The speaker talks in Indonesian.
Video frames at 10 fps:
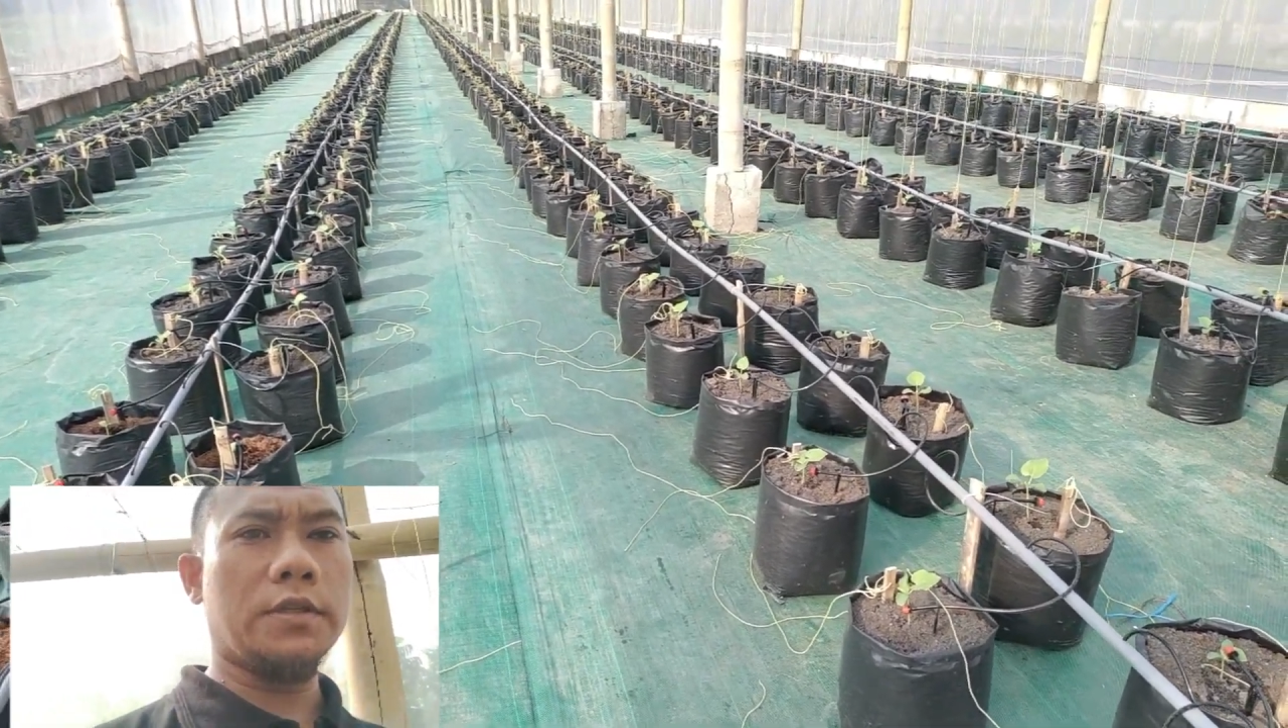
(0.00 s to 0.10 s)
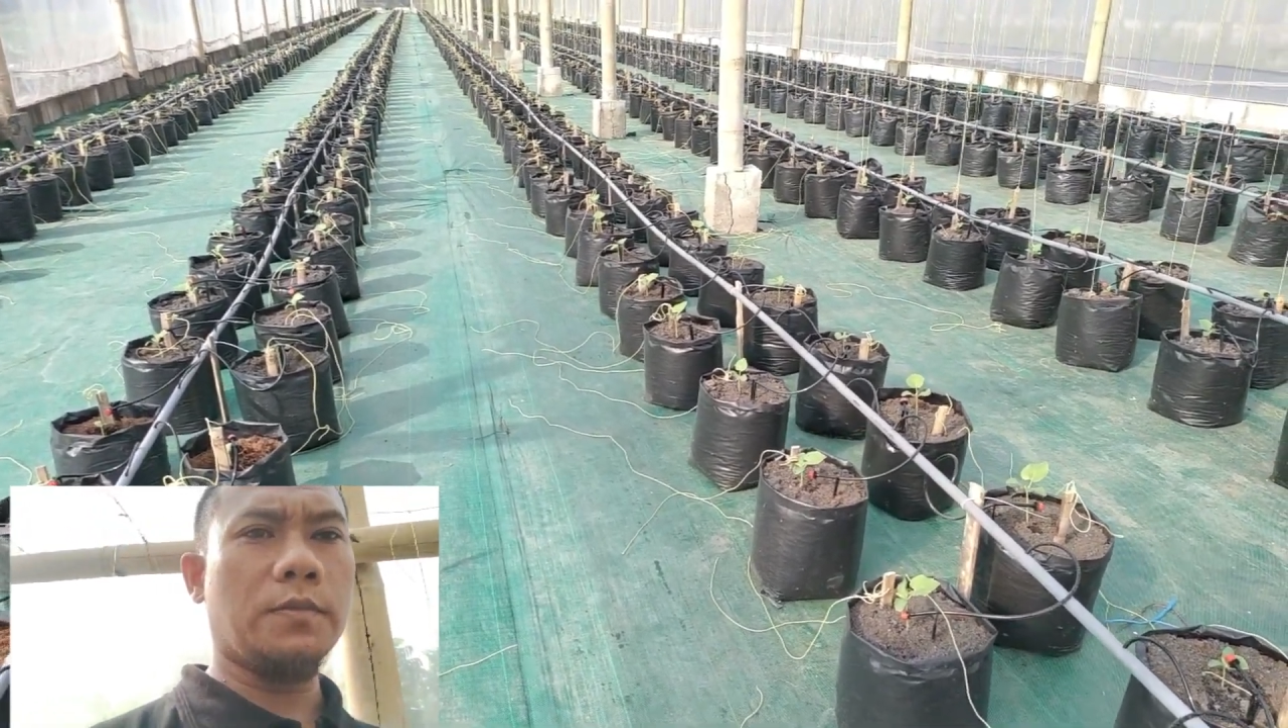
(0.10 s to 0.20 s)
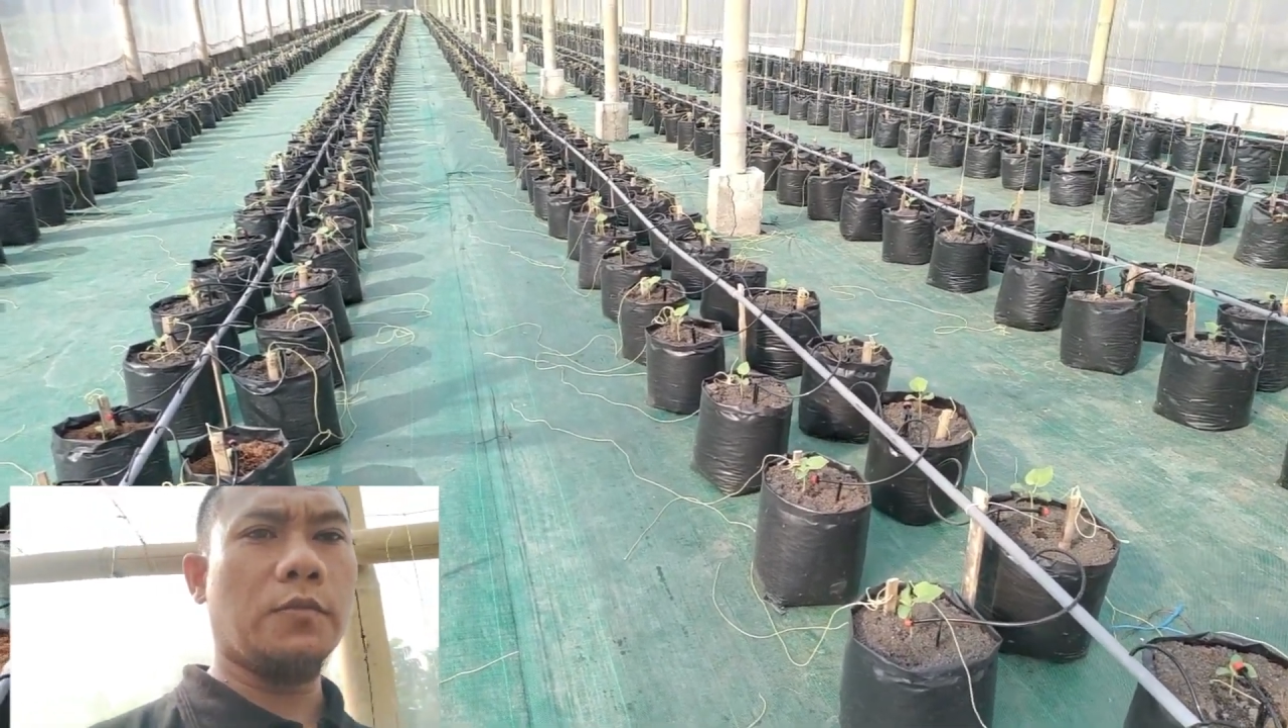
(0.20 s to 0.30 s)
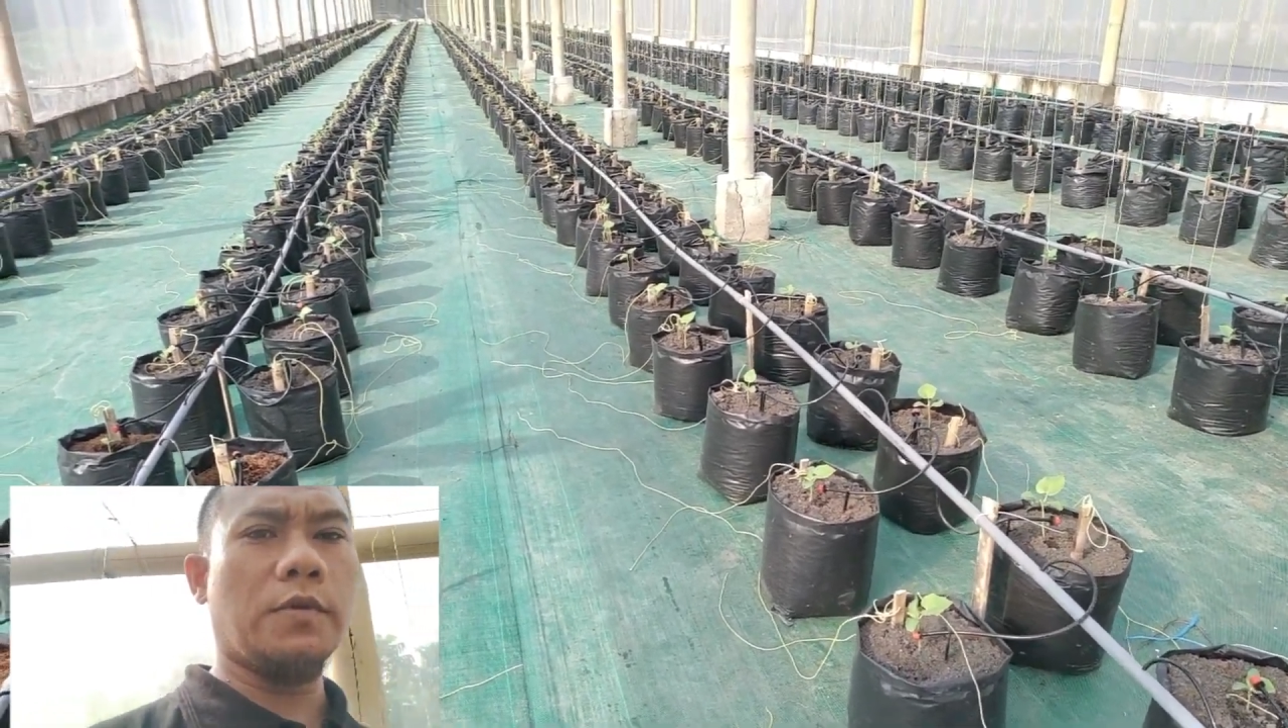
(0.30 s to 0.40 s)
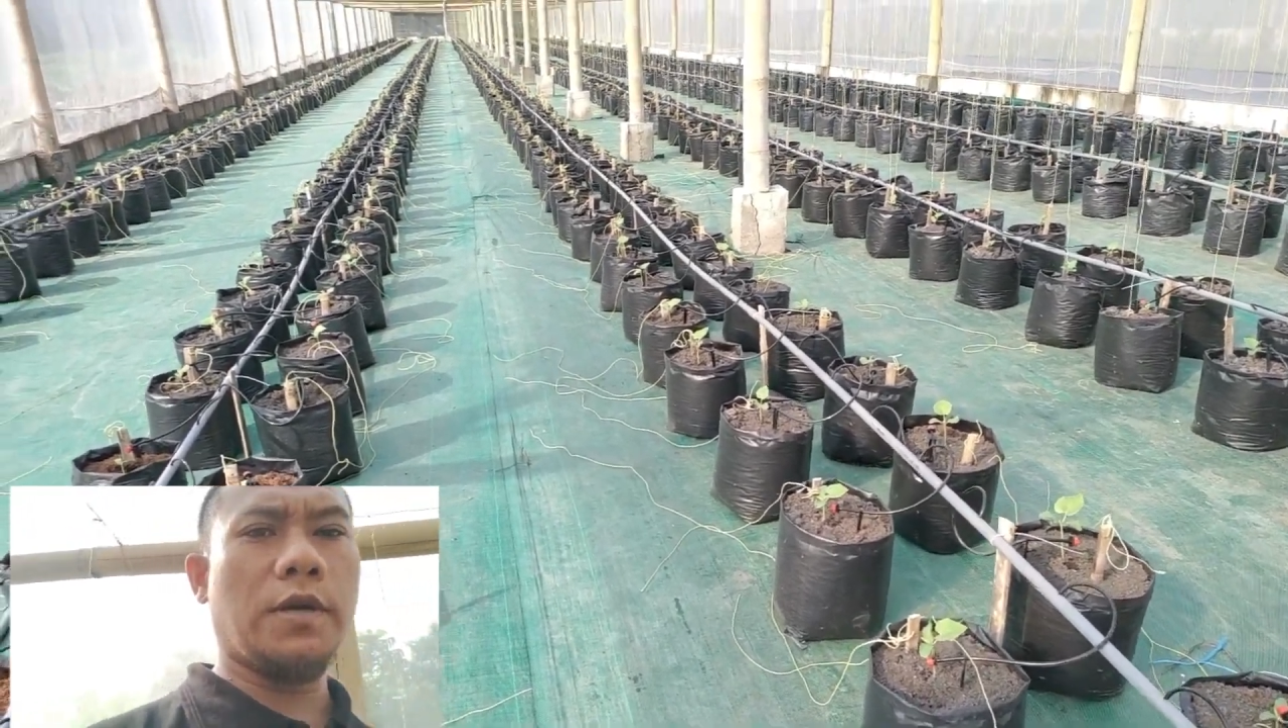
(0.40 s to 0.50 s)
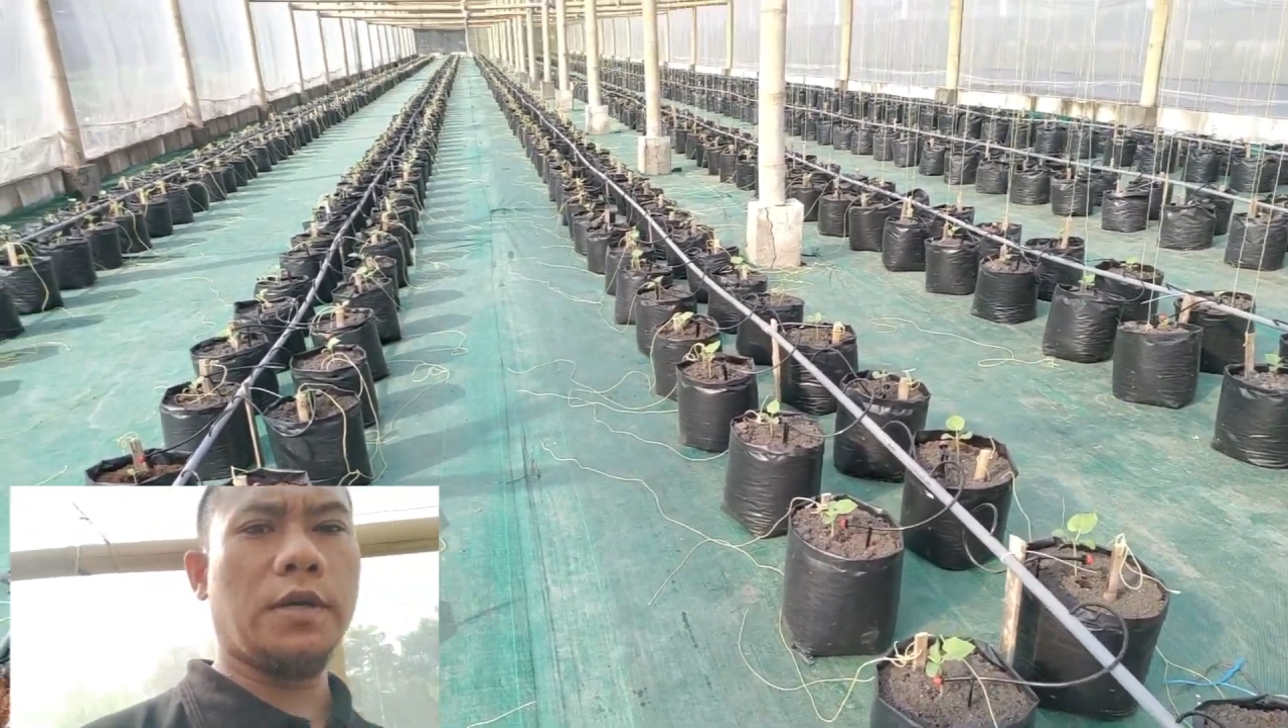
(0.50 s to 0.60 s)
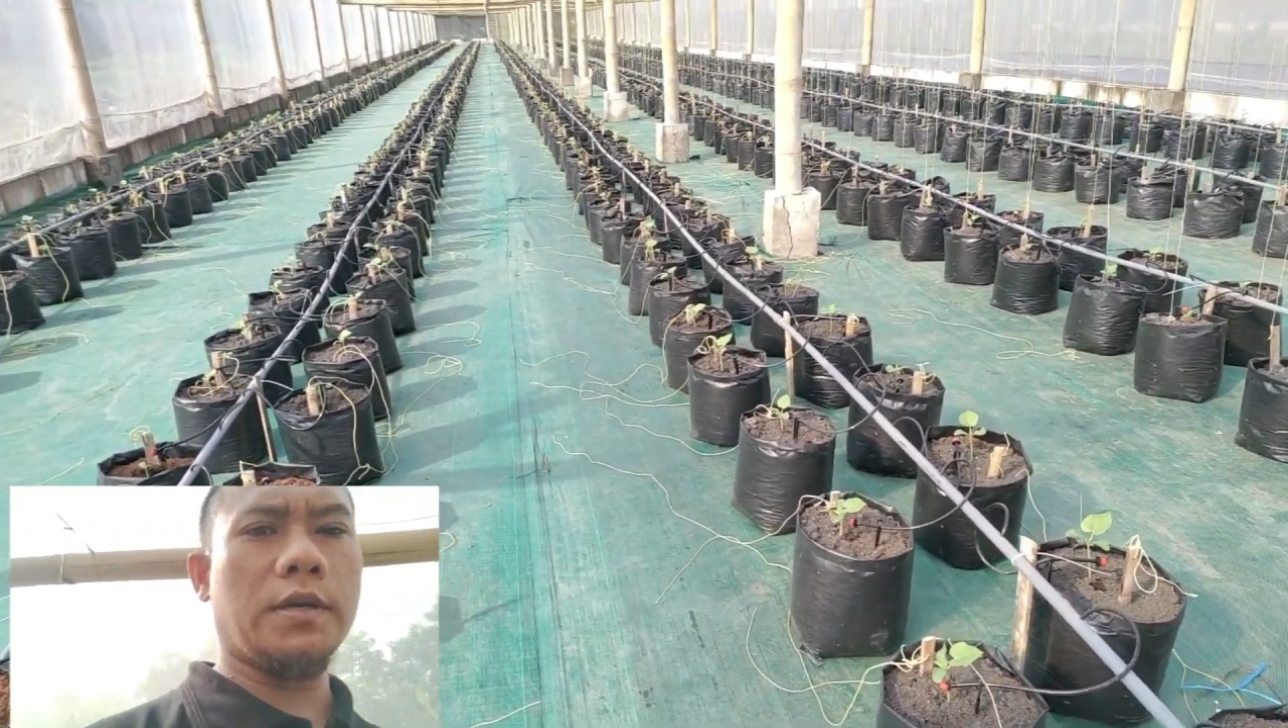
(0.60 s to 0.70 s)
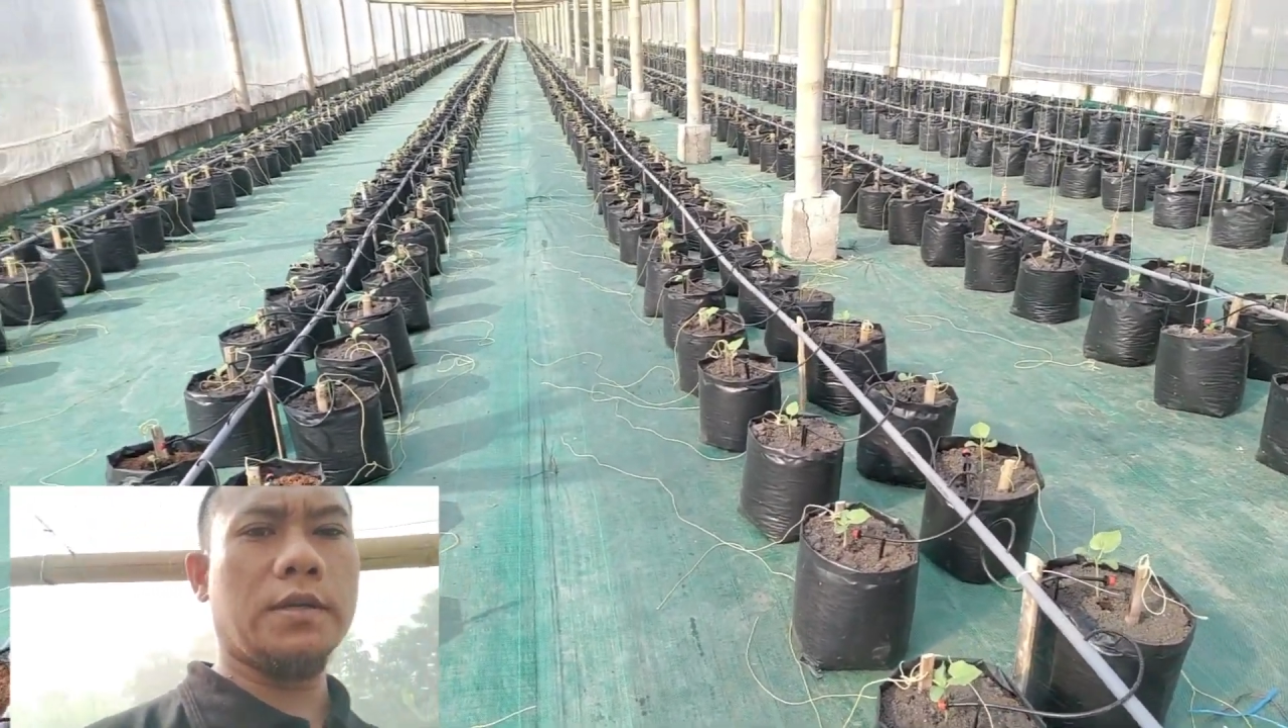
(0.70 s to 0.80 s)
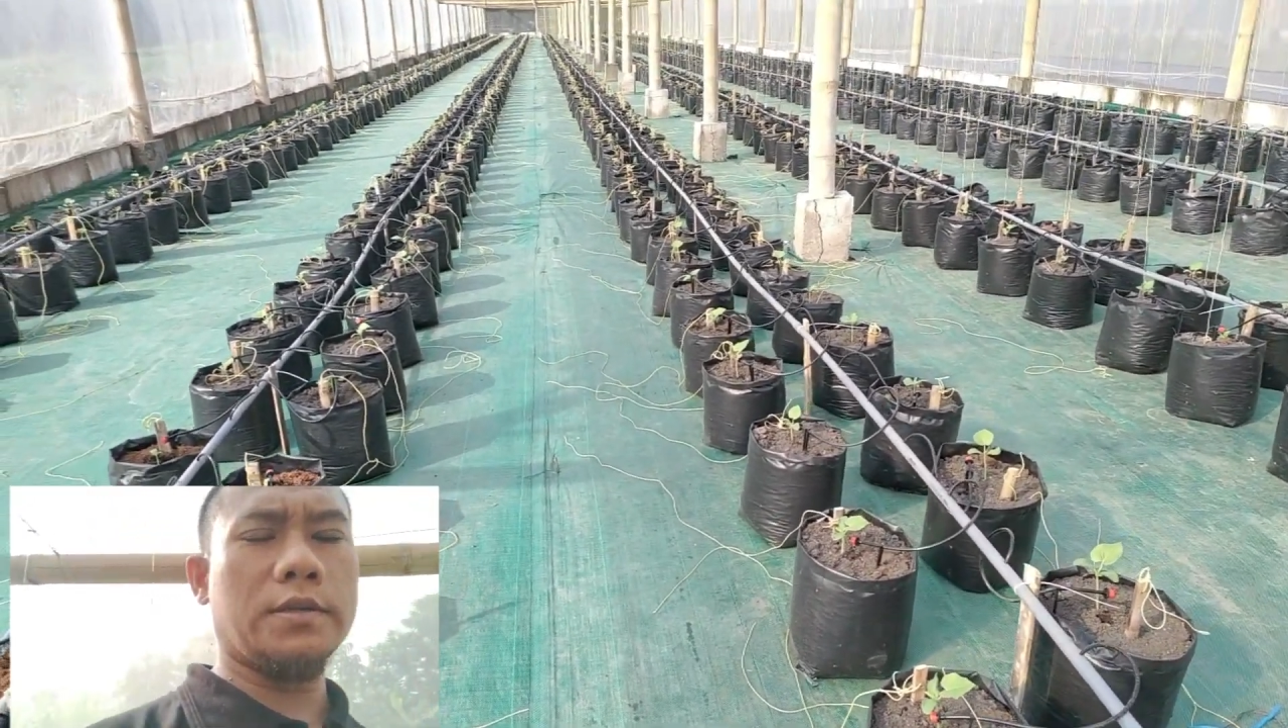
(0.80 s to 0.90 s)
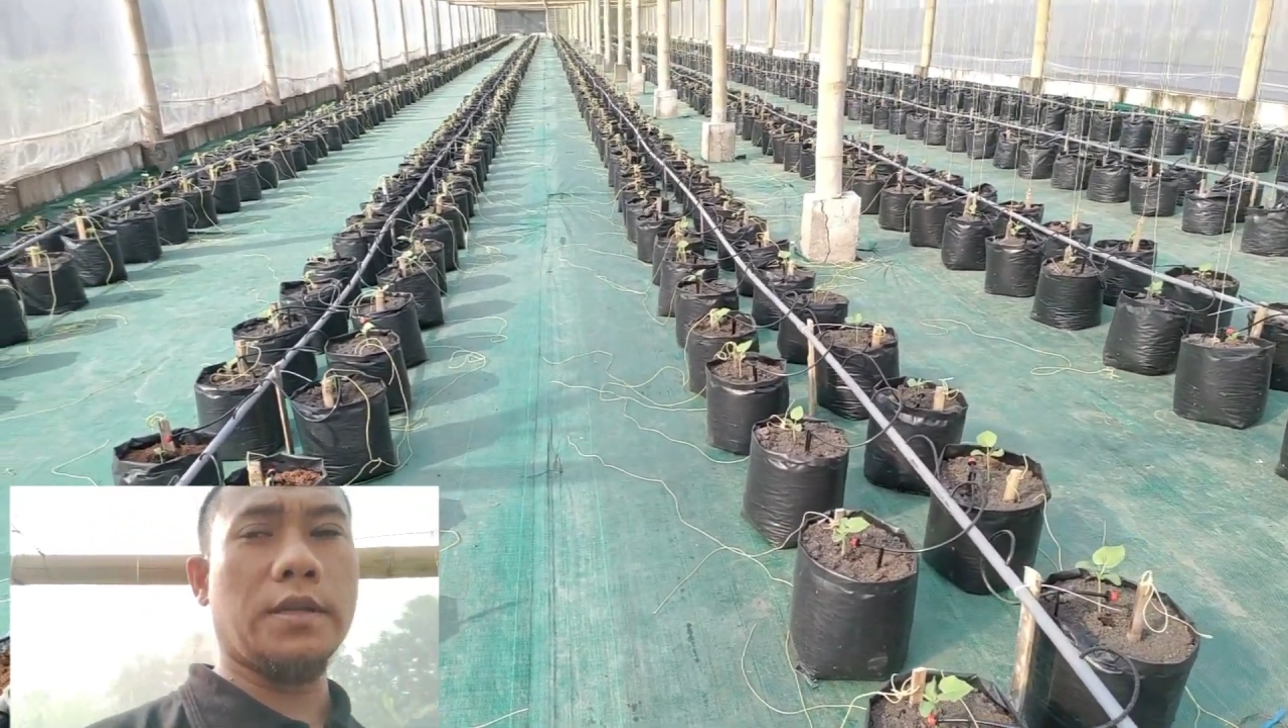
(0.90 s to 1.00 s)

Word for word: semua,